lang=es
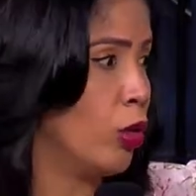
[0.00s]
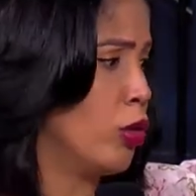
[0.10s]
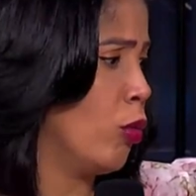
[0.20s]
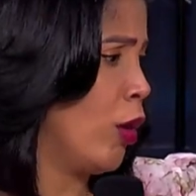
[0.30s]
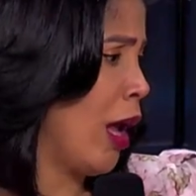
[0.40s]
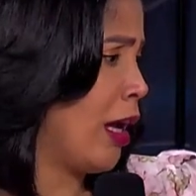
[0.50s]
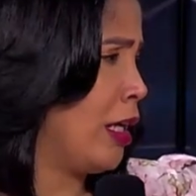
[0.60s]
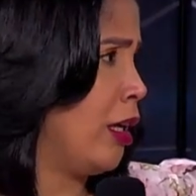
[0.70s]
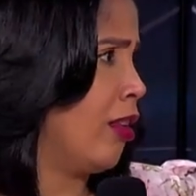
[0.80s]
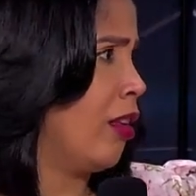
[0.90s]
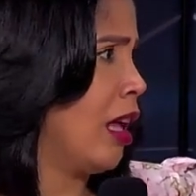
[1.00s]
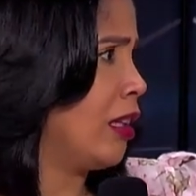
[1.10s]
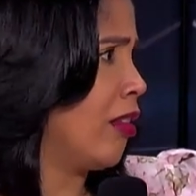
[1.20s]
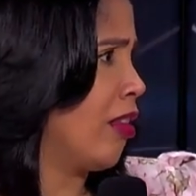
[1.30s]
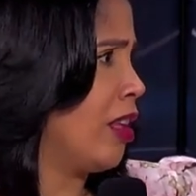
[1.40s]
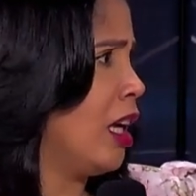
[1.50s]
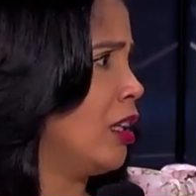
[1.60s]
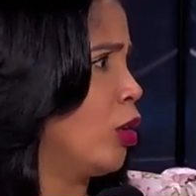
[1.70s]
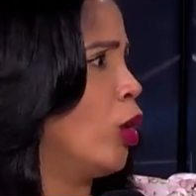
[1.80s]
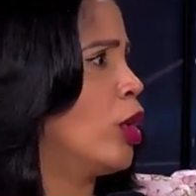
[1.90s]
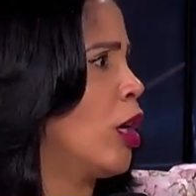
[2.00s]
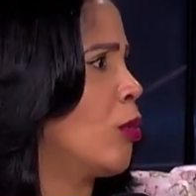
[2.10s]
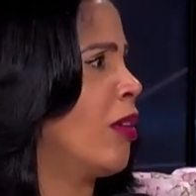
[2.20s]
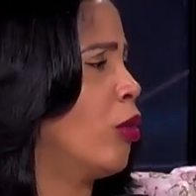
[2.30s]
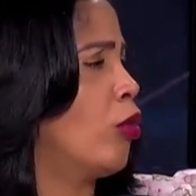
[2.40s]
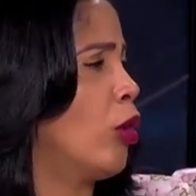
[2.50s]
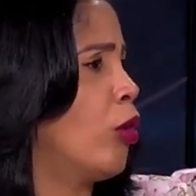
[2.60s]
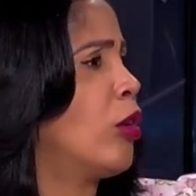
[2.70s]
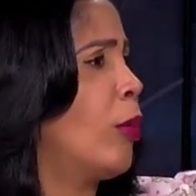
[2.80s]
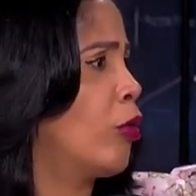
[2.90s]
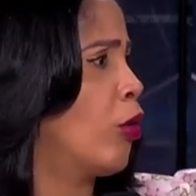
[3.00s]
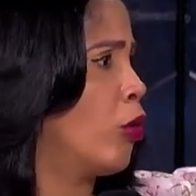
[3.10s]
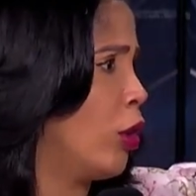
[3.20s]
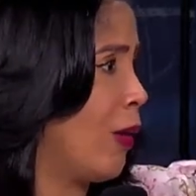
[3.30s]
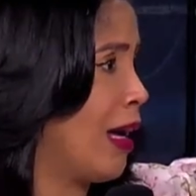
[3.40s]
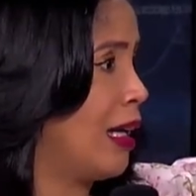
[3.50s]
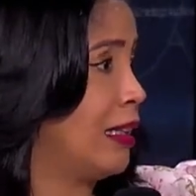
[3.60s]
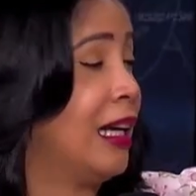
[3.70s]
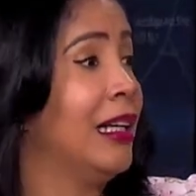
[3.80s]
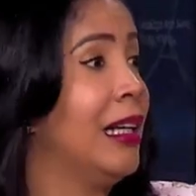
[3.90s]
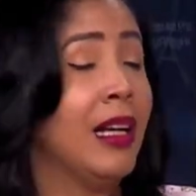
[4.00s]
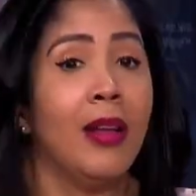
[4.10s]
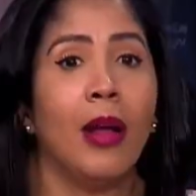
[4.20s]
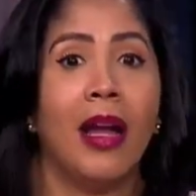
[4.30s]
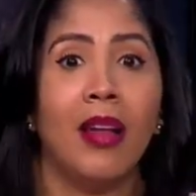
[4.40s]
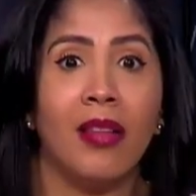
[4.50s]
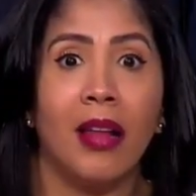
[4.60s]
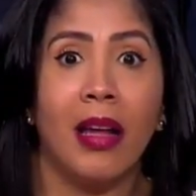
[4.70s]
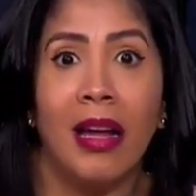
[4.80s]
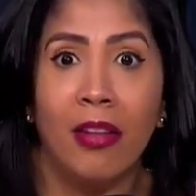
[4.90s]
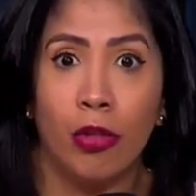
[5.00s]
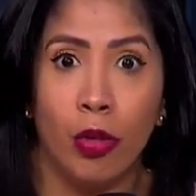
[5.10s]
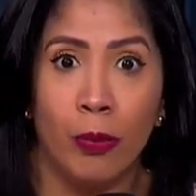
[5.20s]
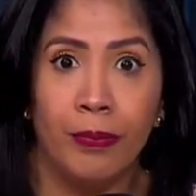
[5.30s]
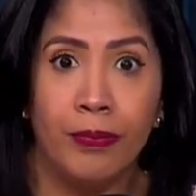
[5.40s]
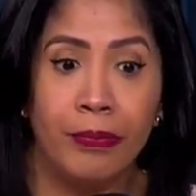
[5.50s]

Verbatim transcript: No, yo voy ahí, si de Ana se siente, entonces ya yo me siento celosa porque se lo dieron a Ana. Es esto,